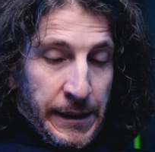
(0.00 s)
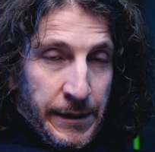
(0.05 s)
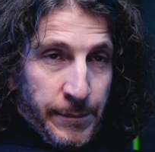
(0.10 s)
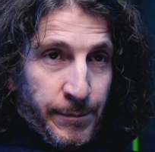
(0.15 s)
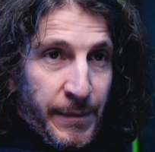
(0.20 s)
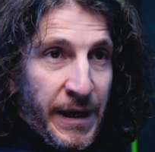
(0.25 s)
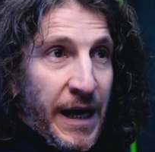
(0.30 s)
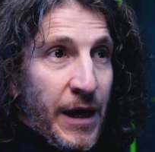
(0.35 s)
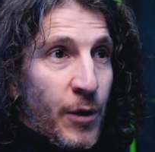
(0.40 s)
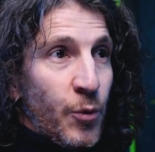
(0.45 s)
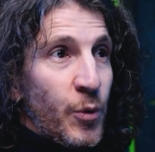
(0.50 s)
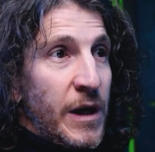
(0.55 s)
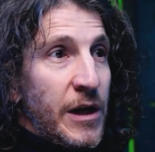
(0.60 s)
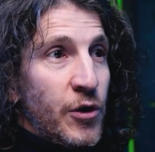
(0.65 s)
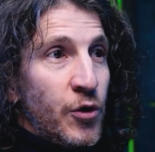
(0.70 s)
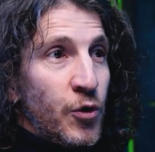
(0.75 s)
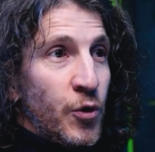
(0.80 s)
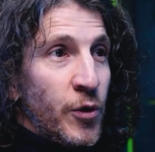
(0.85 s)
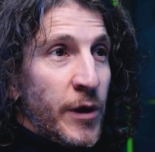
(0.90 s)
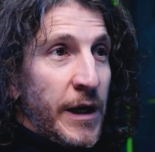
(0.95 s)
Ma
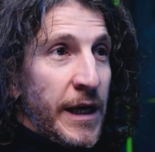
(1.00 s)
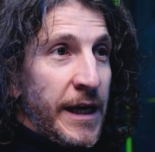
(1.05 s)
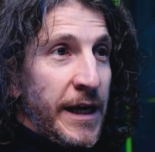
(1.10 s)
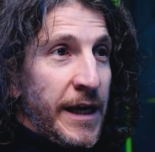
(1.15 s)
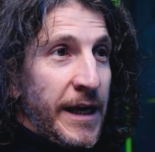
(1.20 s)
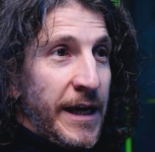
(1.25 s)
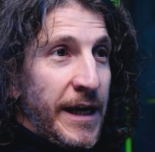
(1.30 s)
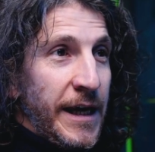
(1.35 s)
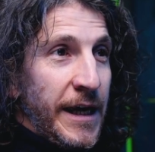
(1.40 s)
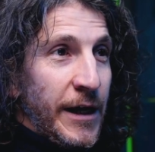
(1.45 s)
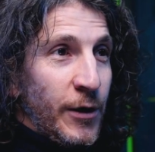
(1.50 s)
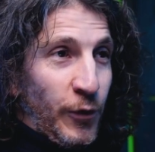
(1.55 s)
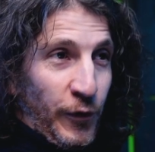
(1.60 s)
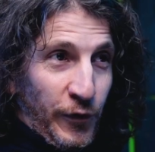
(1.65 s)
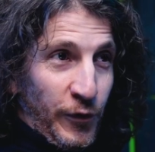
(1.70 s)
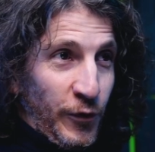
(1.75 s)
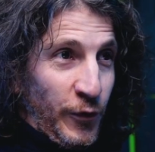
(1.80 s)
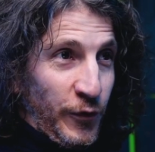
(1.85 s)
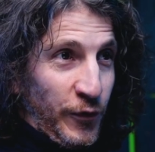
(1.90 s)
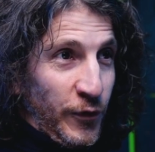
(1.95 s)
quello è
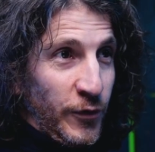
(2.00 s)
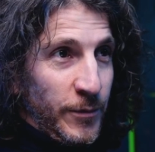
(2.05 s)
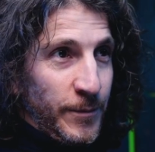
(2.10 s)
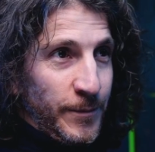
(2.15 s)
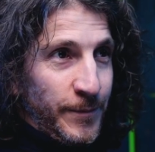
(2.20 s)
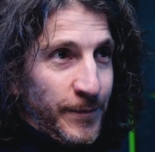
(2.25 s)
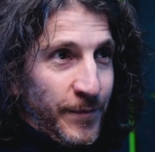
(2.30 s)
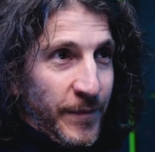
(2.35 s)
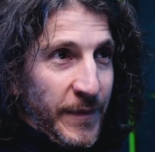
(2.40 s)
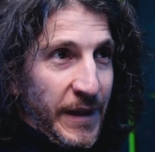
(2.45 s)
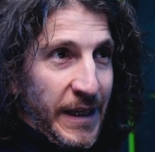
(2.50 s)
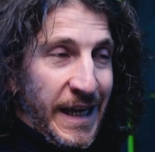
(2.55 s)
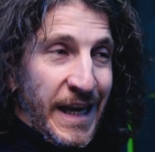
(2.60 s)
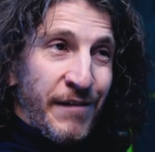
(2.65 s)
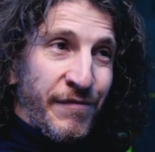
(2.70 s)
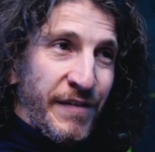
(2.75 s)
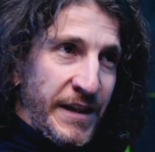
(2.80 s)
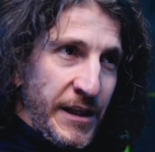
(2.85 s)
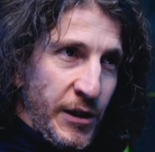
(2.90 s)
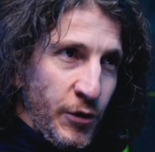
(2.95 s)
costoso e
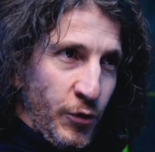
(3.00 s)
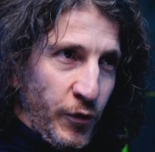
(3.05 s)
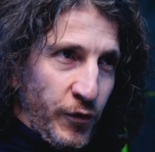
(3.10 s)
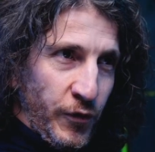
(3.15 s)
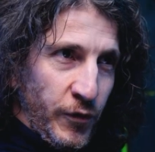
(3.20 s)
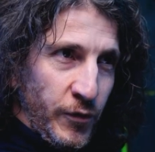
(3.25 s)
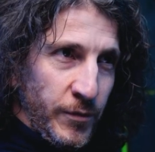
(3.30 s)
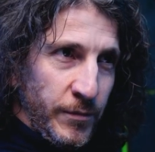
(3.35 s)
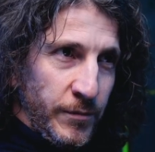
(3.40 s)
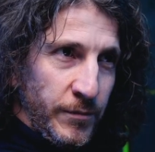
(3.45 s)
faticoso